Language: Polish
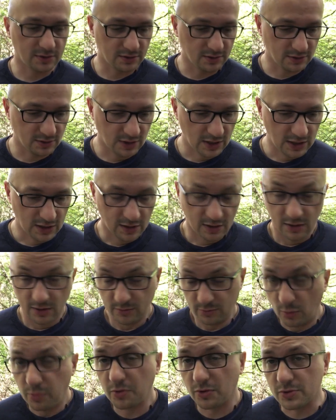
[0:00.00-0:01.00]
y,
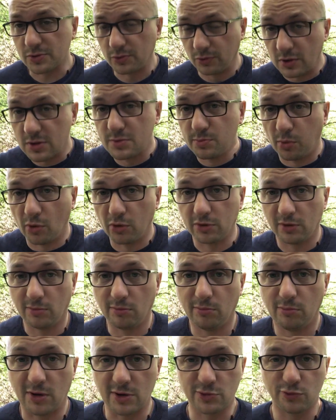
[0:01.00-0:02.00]
po prostu jest
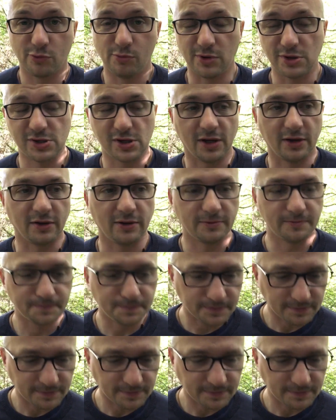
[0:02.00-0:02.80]
Bogiem, masło maślane.